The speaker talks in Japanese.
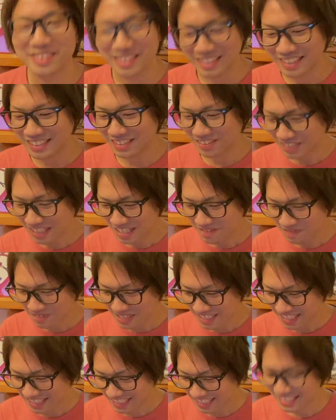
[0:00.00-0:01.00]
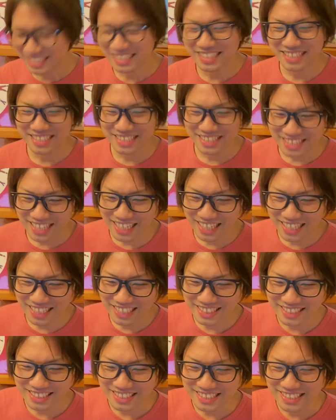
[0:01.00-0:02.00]
そんな気持ちですね
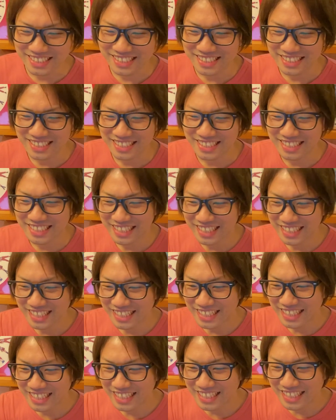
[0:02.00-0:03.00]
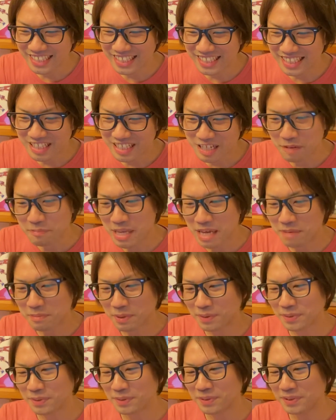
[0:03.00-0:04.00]
じゃ引き続きあ宮
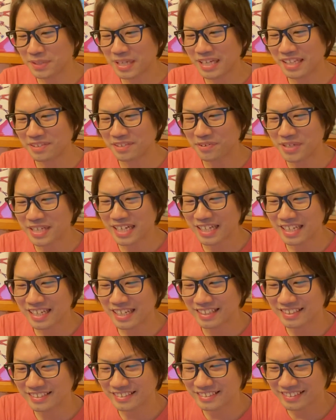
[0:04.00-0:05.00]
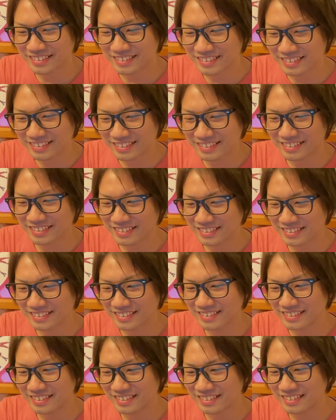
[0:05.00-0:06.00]
本のね問いかけ、うんう
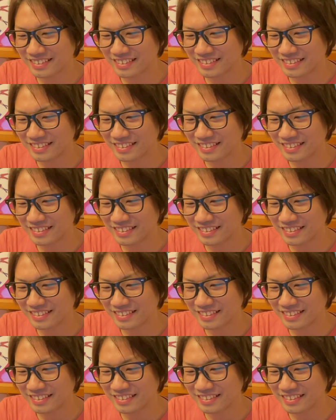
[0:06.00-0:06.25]
ん、